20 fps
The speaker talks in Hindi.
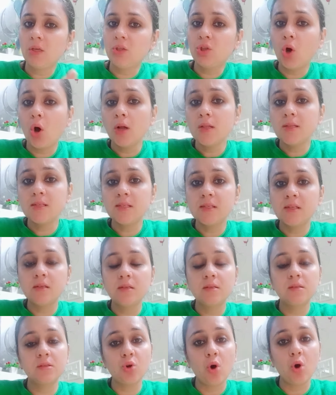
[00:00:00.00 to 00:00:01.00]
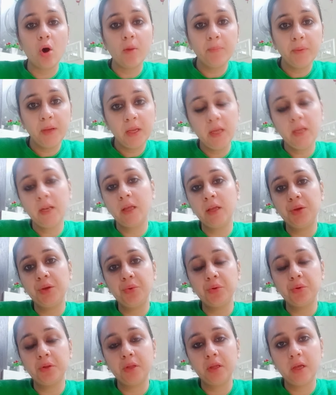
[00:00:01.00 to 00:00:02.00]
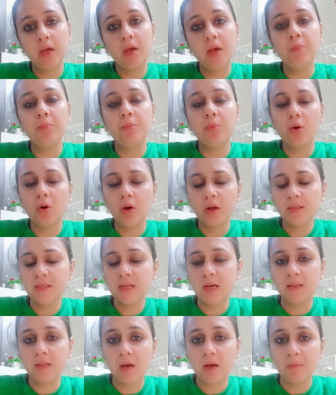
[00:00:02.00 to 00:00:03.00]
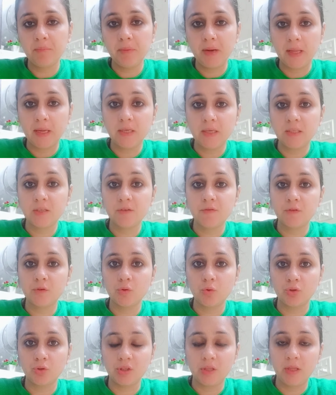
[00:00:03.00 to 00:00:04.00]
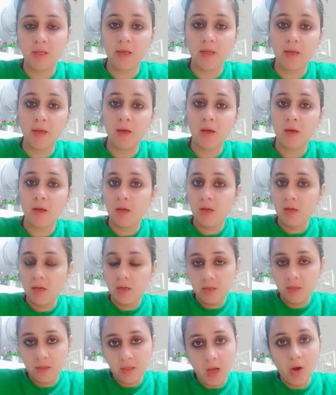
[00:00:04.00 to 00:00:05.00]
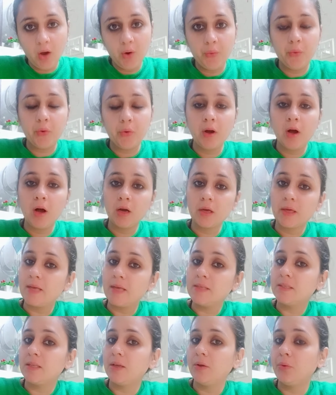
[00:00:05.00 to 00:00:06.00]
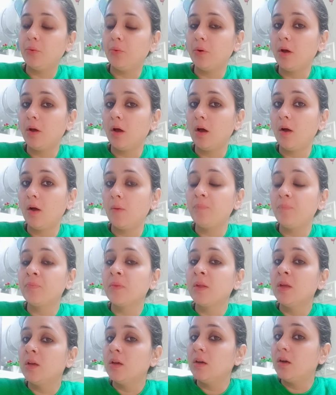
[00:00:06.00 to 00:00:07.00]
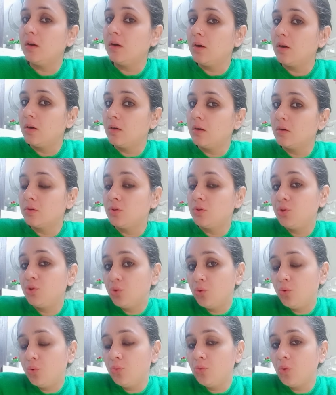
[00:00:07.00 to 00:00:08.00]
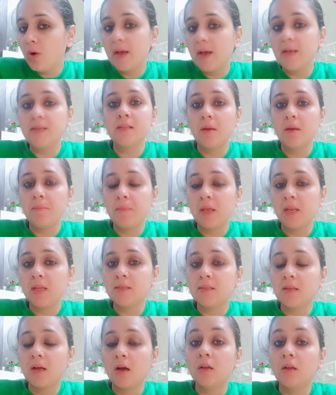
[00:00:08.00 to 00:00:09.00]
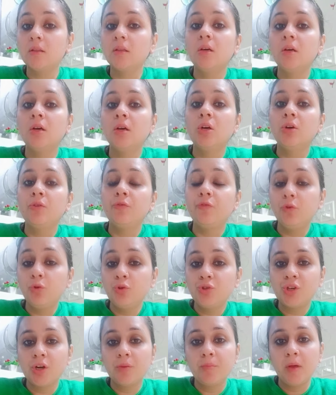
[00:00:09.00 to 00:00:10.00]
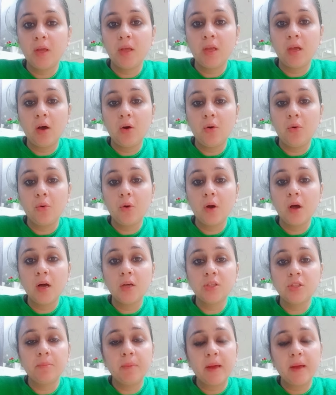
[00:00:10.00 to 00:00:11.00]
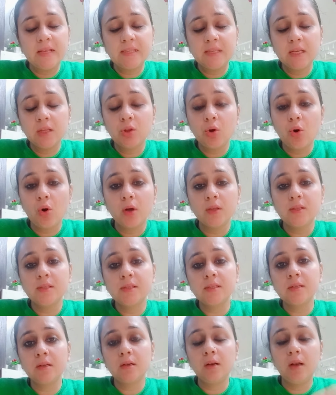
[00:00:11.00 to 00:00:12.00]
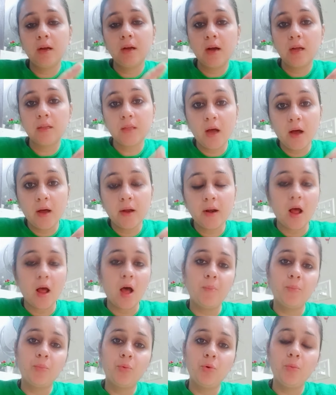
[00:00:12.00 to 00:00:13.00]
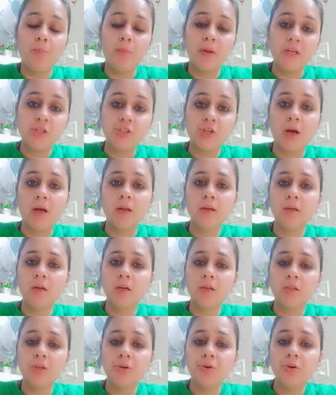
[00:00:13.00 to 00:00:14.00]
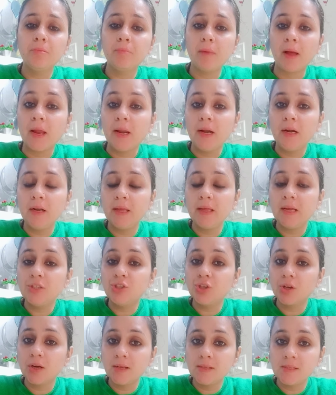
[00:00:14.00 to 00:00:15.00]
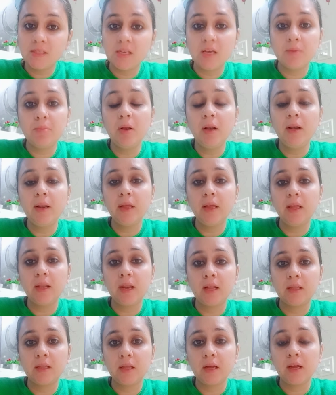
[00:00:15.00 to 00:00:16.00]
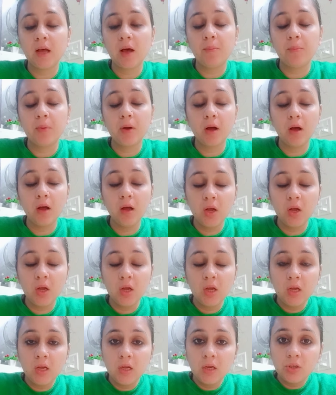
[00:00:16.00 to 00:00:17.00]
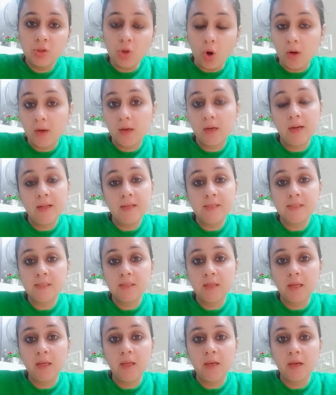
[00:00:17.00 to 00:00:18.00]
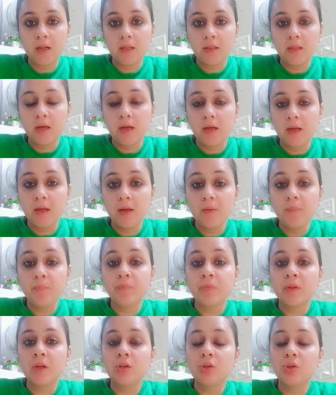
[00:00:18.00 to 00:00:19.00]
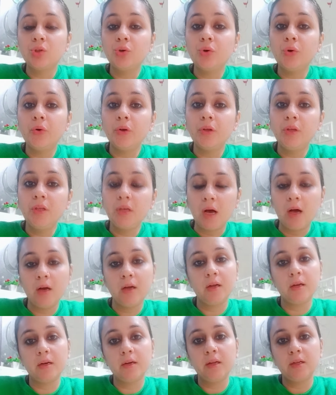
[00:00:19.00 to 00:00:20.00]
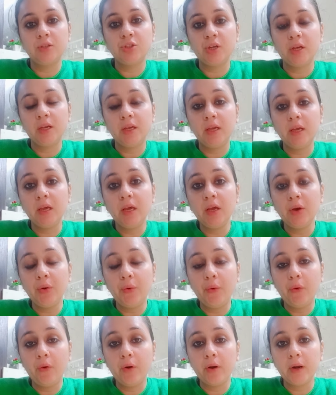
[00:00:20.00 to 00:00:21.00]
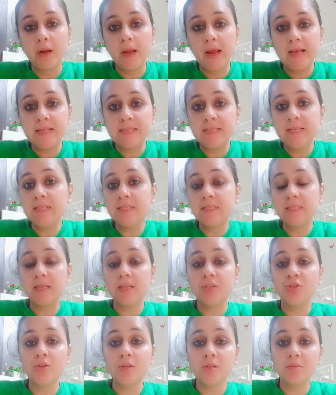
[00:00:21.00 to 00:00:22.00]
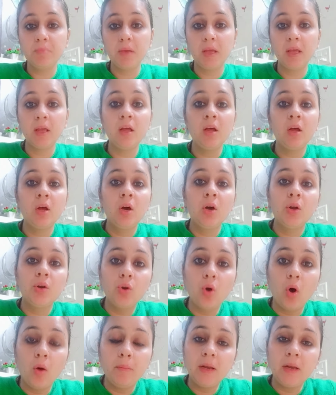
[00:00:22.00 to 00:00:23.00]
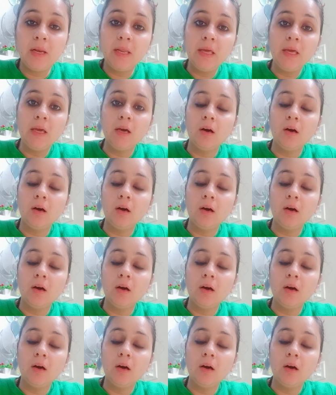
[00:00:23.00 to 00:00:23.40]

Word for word: थॉट्स स्टॉप ही नहीं होते हैं बहुत ज़्यादा आप नेगेटिव सोचते हैं क्या होगा कैसे होगा क्यों हुआ ऐसा मेरे साथ फ्यूचर में क्या होगा जब ऐसे थॉट्स लगातार आपको परेशान करते हैं और माइंड एक जगह स्टेबल नहीं रहता है आपका थॉटलेस नहीं रहता है तो क्या करना चाहिए और ऐसी स्टेजेस में नॉर्मली